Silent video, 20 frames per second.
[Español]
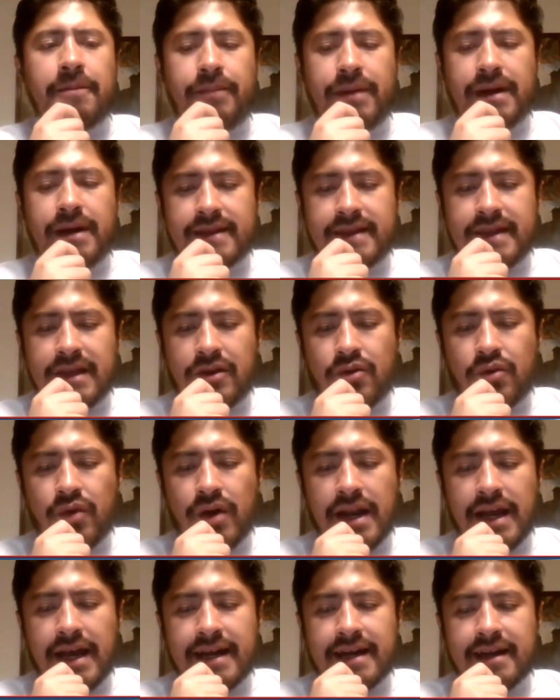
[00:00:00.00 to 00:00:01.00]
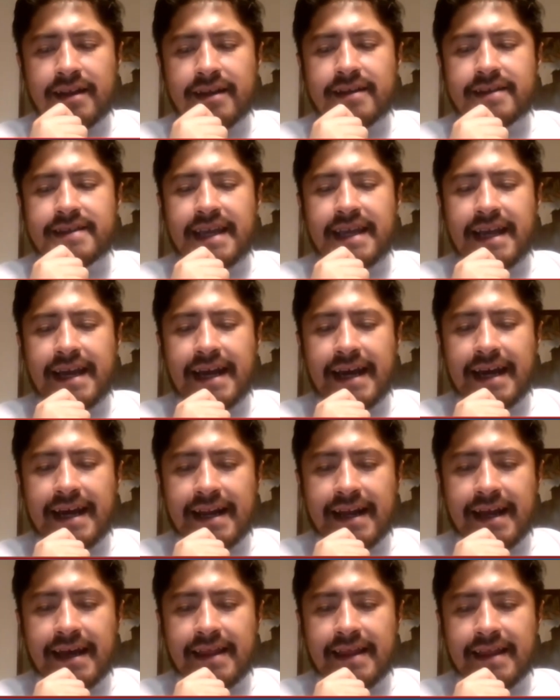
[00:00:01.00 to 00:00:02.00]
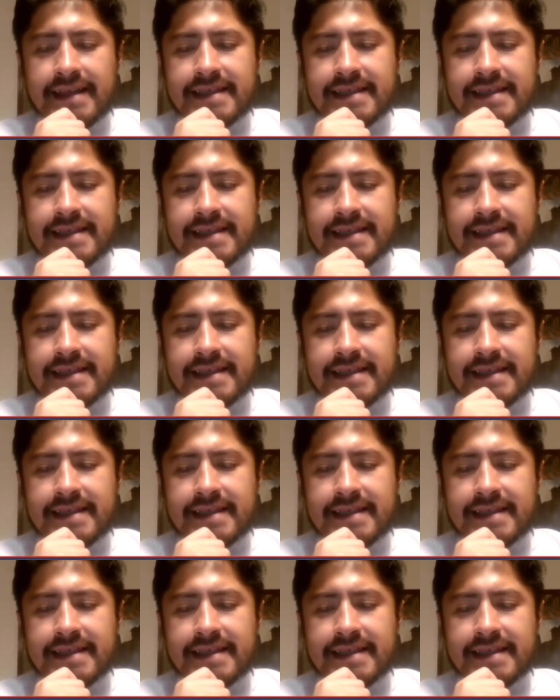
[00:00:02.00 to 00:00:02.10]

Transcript: en particular, se encarga